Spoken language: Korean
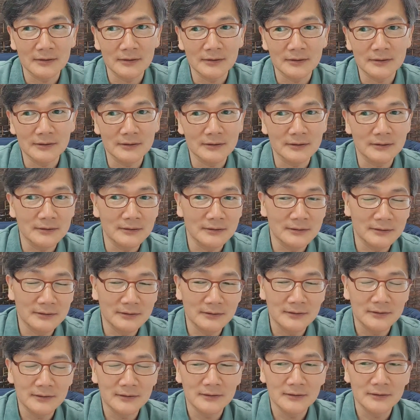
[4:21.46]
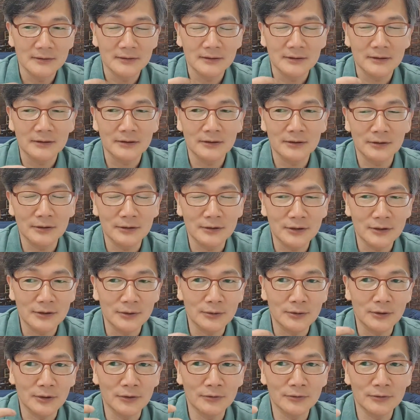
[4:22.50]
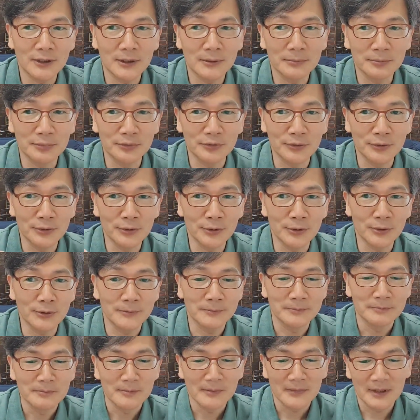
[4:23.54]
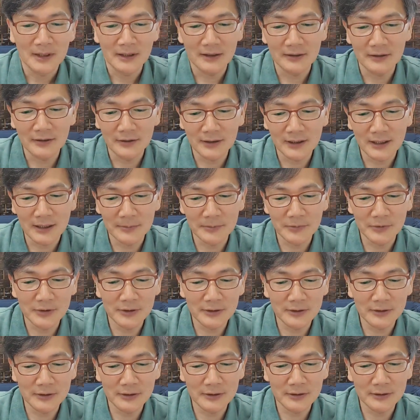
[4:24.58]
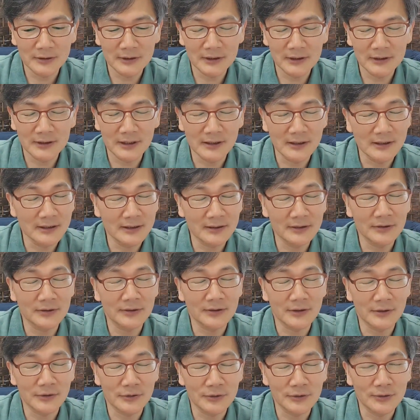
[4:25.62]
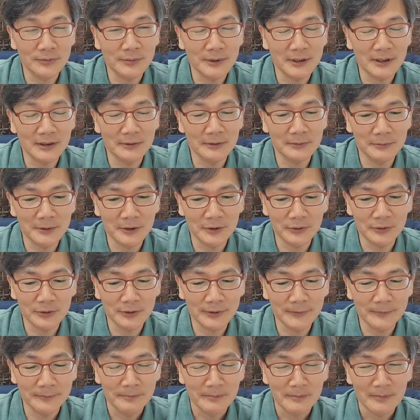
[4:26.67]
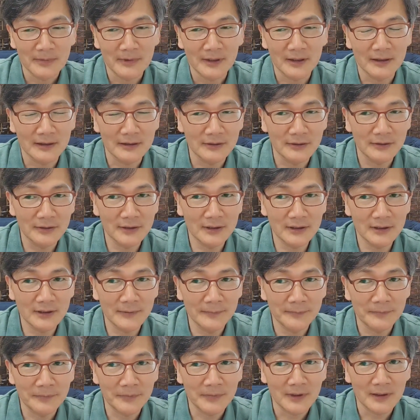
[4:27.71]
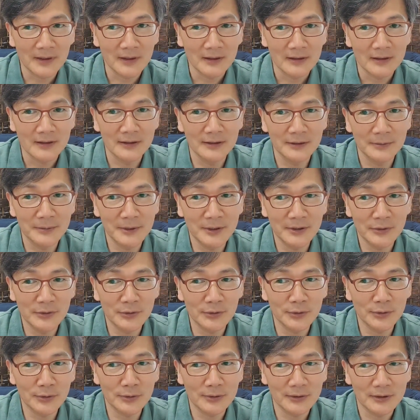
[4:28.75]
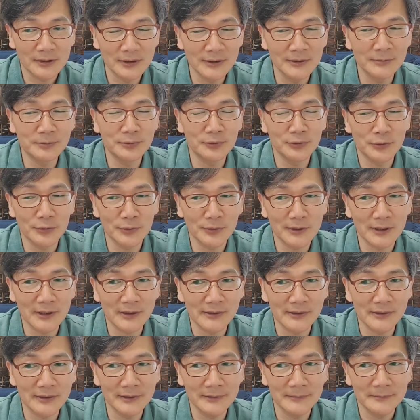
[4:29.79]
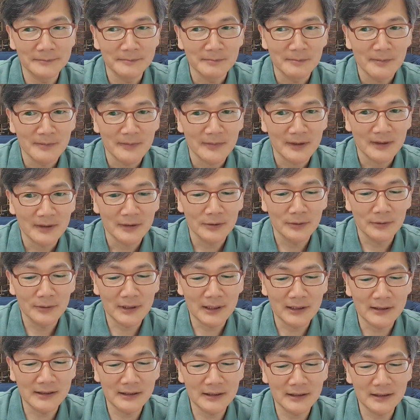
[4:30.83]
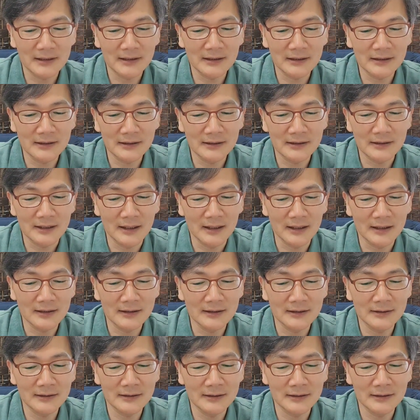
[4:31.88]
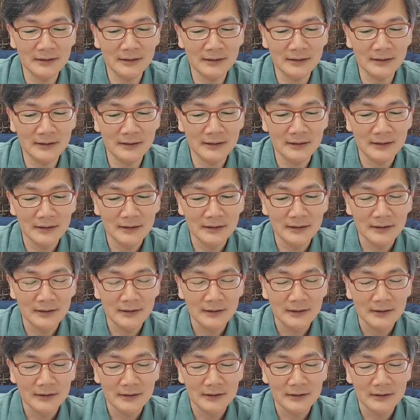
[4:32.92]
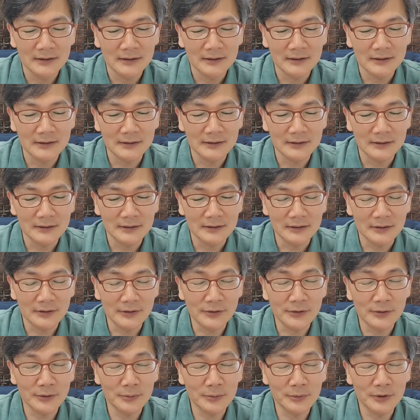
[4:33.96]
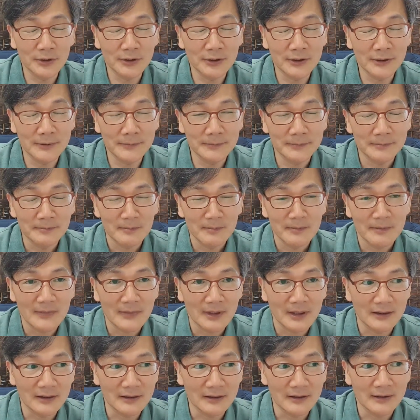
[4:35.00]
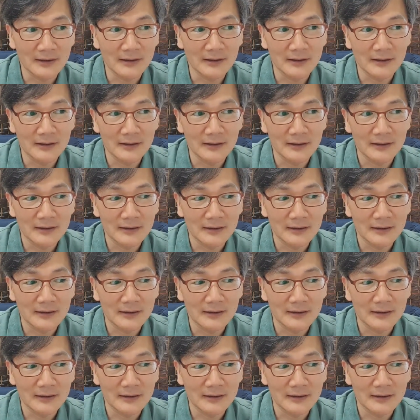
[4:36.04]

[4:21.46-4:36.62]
어, 그런 어떤 억울한 분노 예, 이런 감정의 대상이었겠죠 베냐민 민족이 예, 그런데 그 민족 그 부족에서 또 가장 작은 어, 것으로 보이는 예,